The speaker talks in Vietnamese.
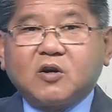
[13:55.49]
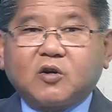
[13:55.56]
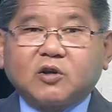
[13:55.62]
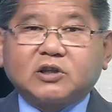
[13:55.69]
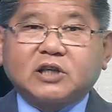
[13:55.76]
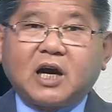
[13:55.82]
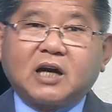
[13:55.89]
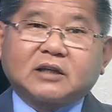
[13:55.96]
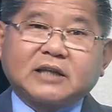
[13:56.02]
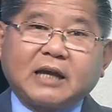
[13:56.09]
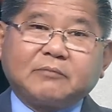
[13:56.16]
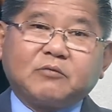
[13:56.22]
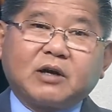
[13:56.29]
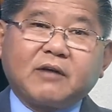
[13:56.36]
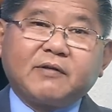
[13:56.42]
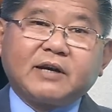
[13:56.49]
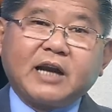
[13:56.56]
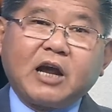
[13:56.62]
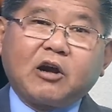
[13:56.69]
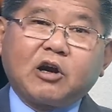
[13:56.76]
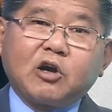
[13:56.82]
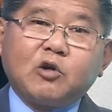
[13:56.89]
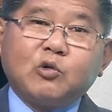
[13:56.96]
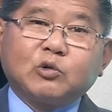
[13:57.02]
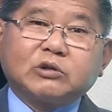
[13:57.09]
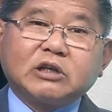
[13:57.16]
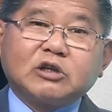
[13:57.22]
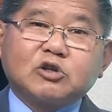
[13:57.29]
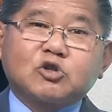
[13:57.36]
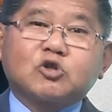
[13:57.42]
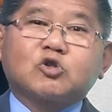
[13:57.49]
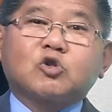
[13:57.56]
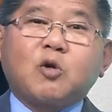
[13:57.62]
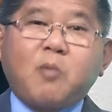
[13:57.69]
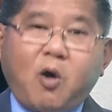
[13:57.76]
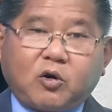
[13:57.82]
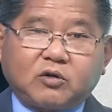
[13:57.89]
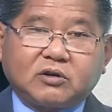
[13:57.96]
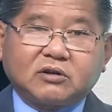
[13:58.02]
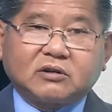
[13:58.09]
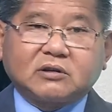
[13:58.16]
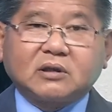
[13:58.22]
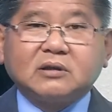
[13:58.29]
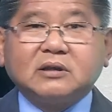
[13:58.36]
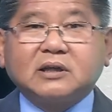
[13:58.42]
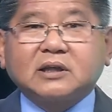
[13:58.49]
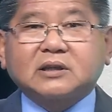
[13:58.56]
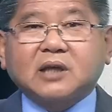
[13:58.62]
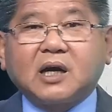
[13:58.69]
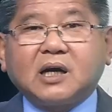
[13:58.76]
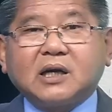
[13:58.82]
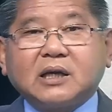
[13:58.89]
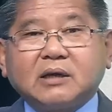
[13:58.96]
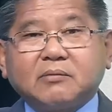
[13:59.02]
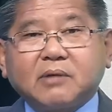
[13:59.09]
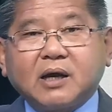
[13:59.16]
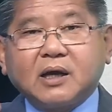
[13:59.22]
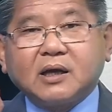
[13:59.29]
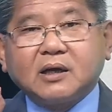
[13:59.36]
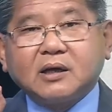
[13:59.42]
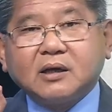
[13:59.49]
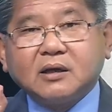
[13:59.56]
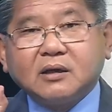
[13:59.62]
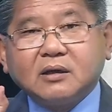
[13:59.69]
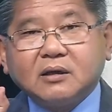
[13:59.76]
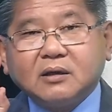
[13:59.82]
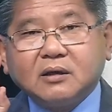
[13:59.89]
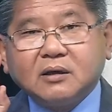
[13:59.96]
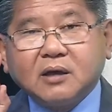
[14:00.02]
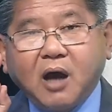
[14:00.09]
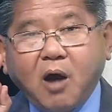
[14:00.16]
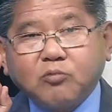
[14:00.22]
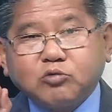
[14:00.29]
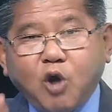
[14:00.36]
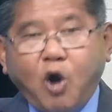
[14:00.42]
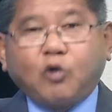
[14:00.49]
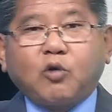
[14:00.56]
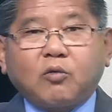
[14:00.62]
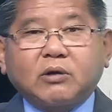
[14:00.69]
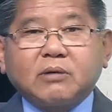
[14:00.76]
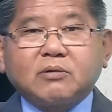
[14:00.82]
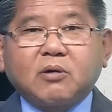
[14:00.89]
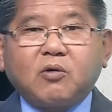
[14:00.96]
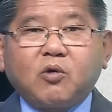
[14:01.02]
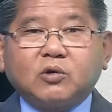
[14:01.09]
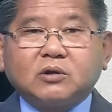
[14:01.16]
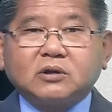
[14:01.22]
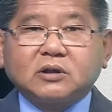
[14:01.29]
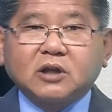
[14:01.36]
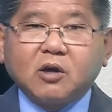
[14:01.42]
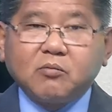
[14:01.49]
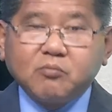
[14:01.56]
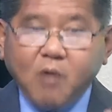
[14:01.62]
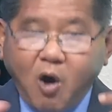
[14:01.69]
nó trở thành một cái vấn đề gọi là ưu tiên số 1 từ cái thời mà ông nội của Kim Jong Un tới ông